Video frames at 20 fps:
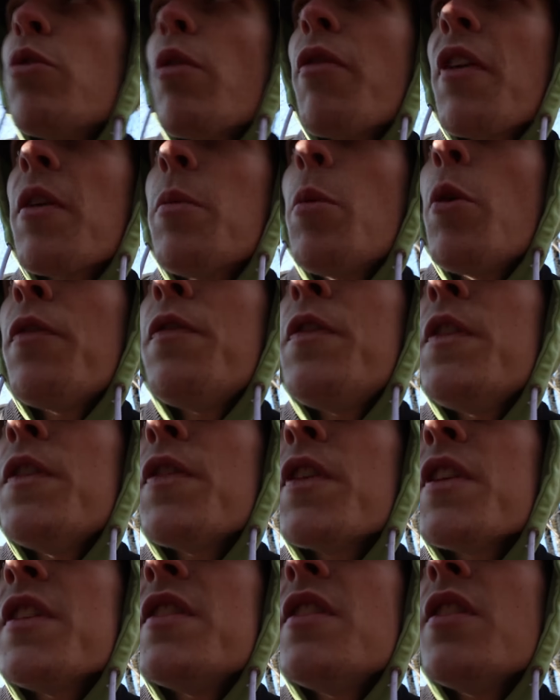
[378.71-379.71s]
il doit vraiment
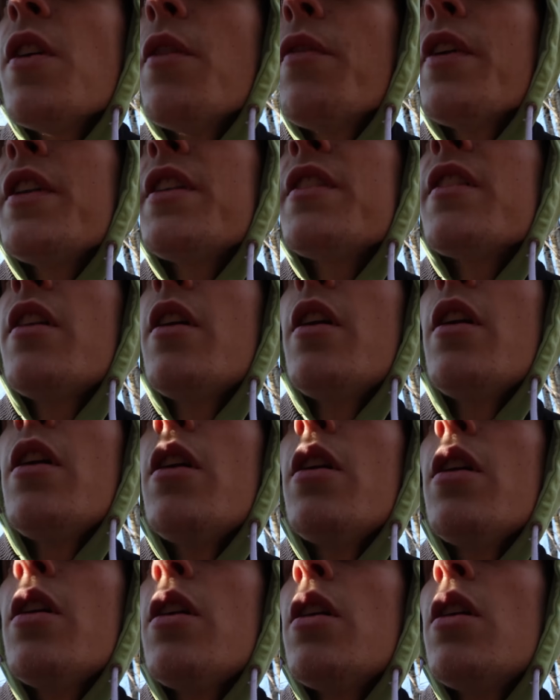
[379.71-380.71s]
vivre ici en fait.
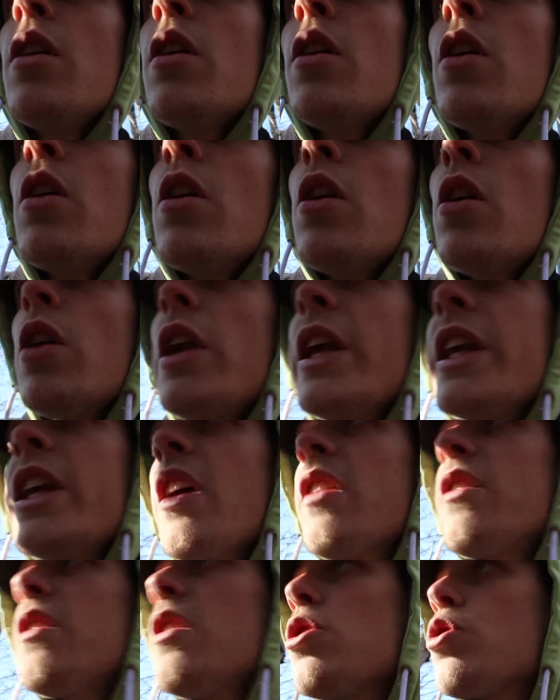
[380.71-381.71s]
Oh, les
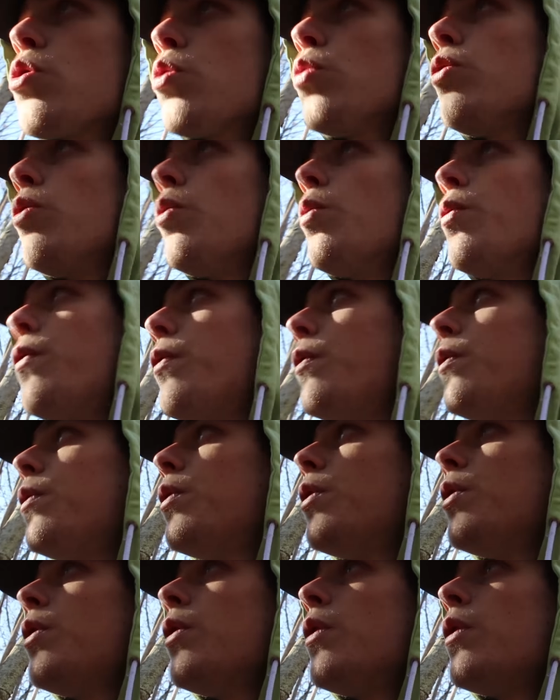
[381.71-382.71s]
gars, c'est chaud de ouf.
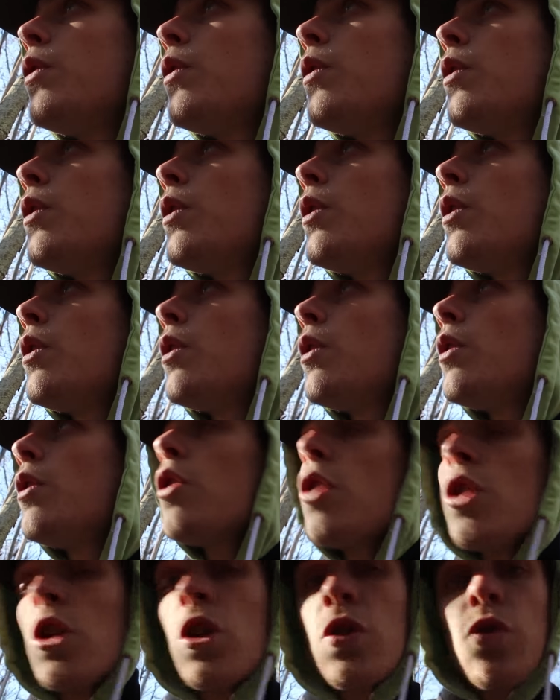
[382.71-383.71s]

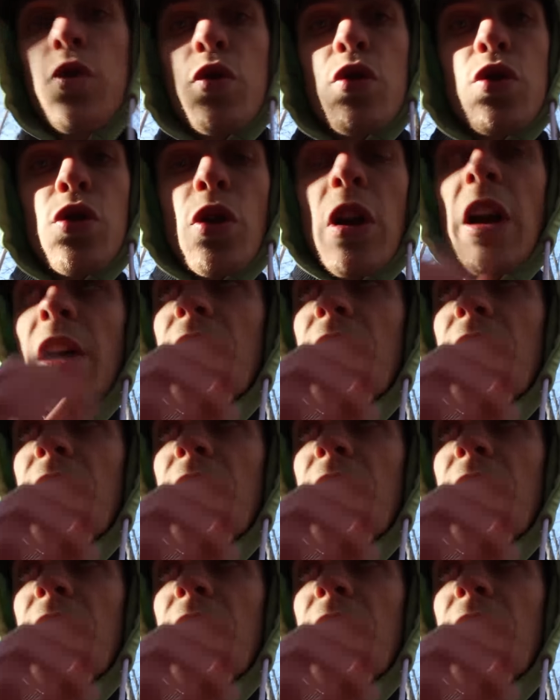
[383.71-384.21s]
Je vous jure,